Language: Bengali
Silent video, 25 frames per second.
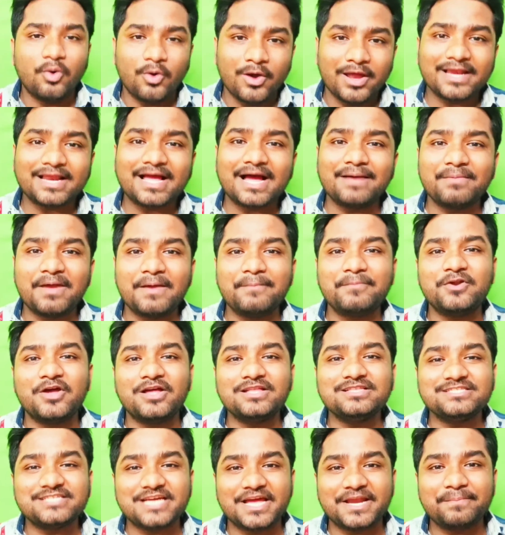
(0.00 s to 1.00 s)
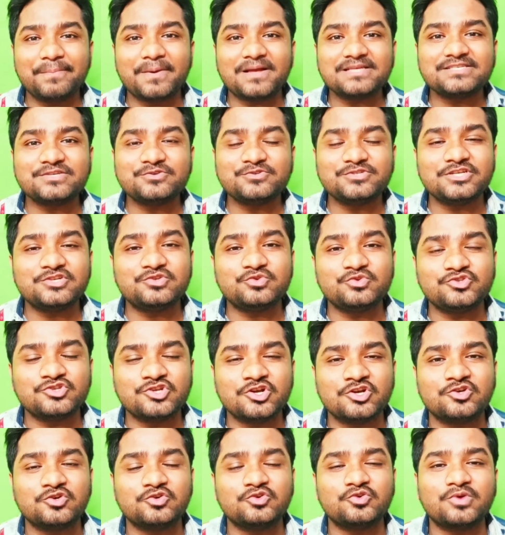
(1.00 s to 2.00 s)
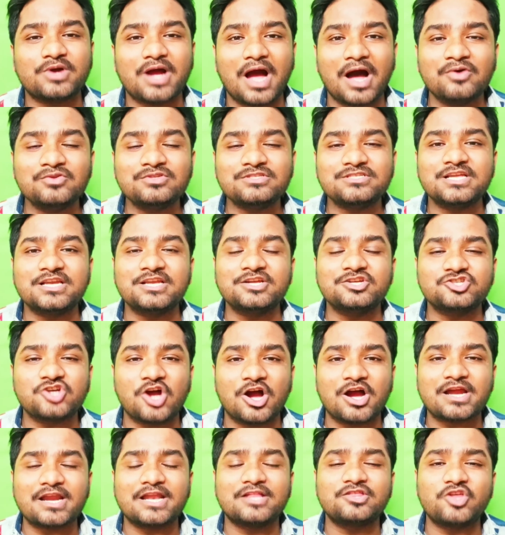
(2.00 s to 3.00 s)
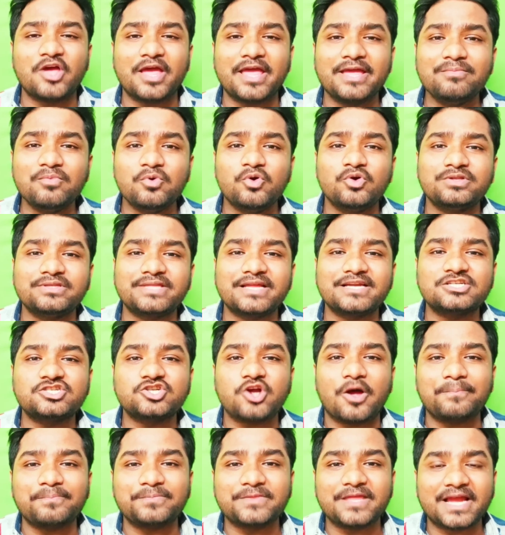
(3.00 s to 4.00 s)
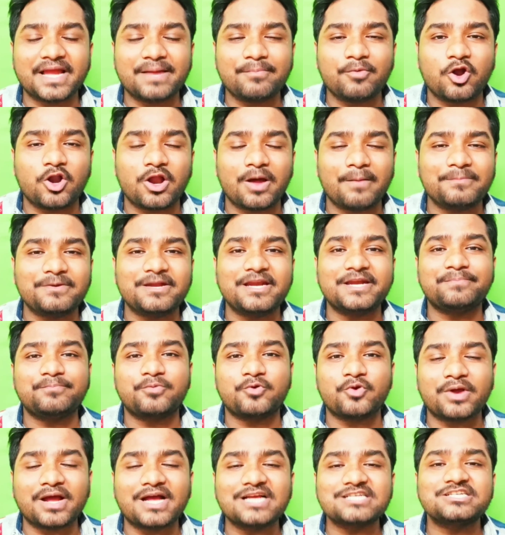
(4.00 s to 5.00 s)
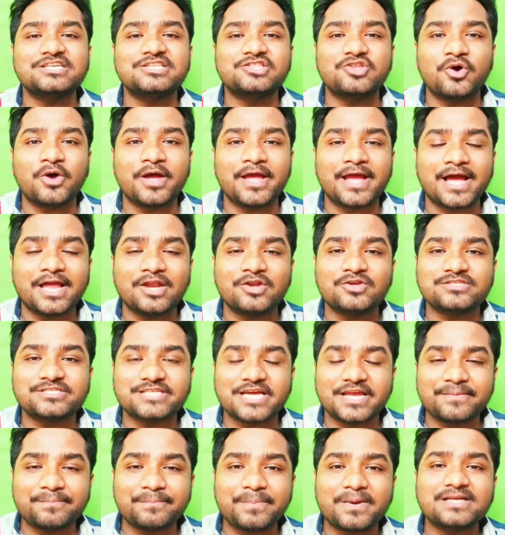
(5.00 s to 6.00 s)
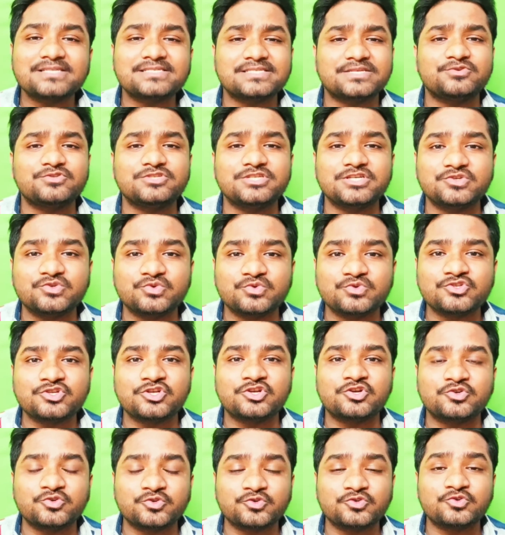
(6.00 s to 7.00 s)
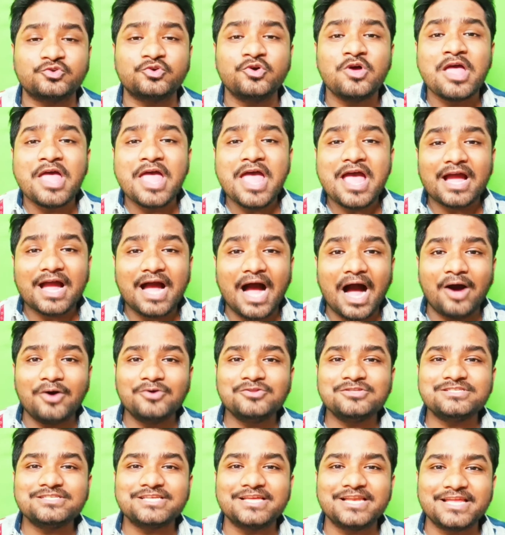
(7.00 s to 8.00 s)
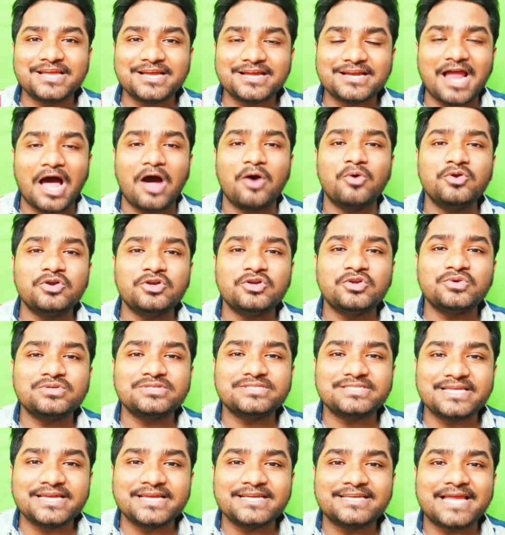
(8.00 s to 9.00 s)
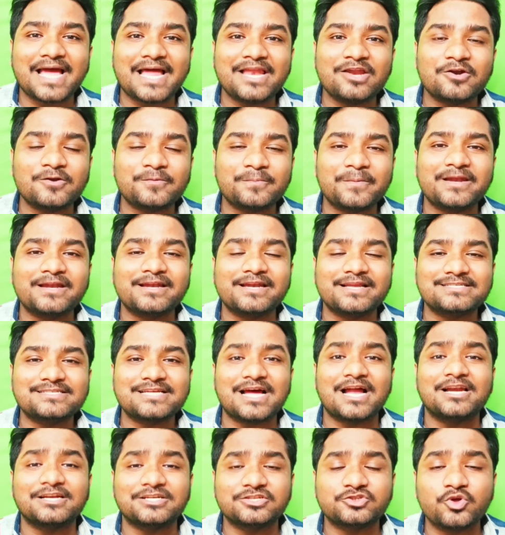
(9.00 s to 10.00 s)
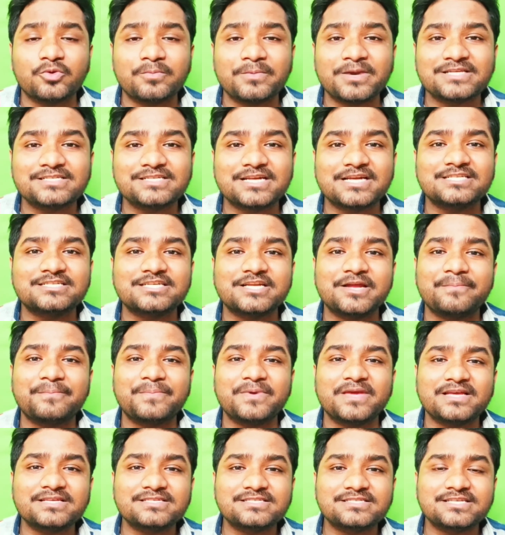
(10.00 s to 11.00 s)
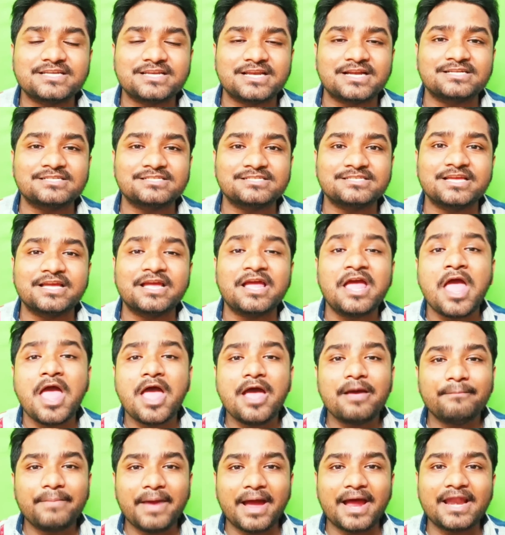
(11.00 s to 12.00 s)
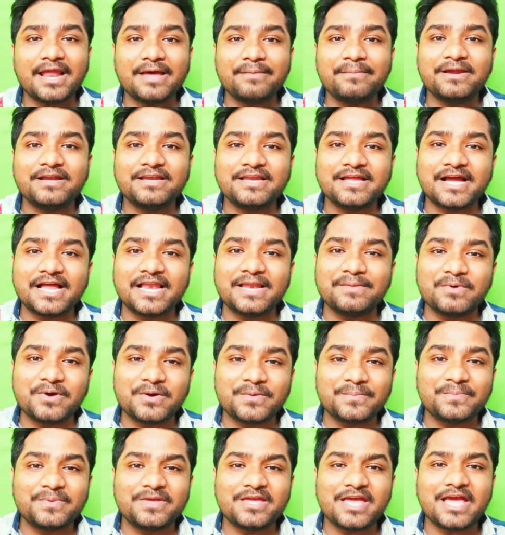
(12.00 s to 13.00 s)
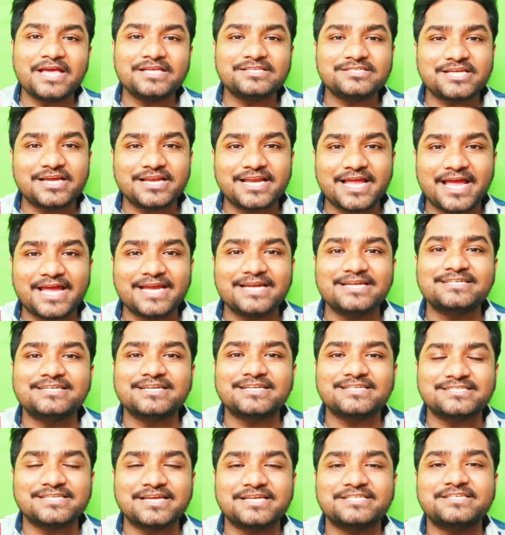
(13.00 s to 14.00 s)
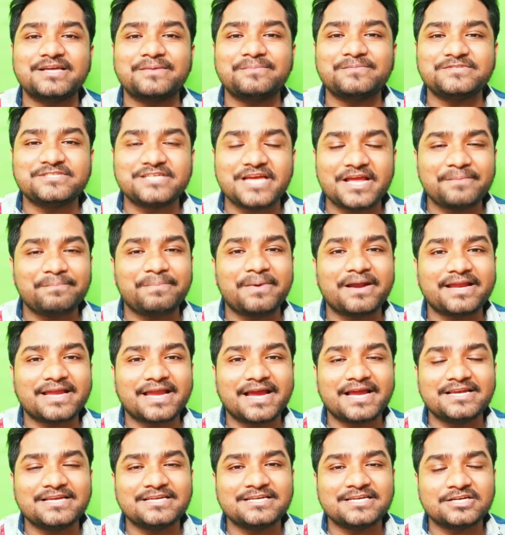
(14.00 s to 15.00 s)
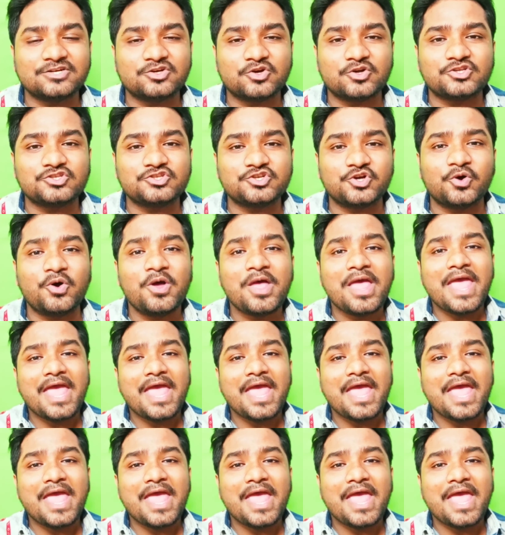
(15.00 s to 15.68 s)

ওয়েলকাম এভরিওয়ান জেনপাস ইউজি টু জিরো টু টু কাউন্সিলিং সংক্রান্ত এই মুহূর্তের সব থেকে বড় আপডেট প্রকাশিত হয়ে গেল জেনপাস ইউজি টু জিরো টু টু কাউন্সিলিং রাউন্ড টু সিট অ্যালটমেন্ট রেজাল্ট তোমরা যারা যারা বিএসসি নার্সিং প্যারামেডিক্যাল এবং বিএইচ এর এন্ট্রান্স এক্সাম জেনপার ক্যান্ডিডেট রয়েছে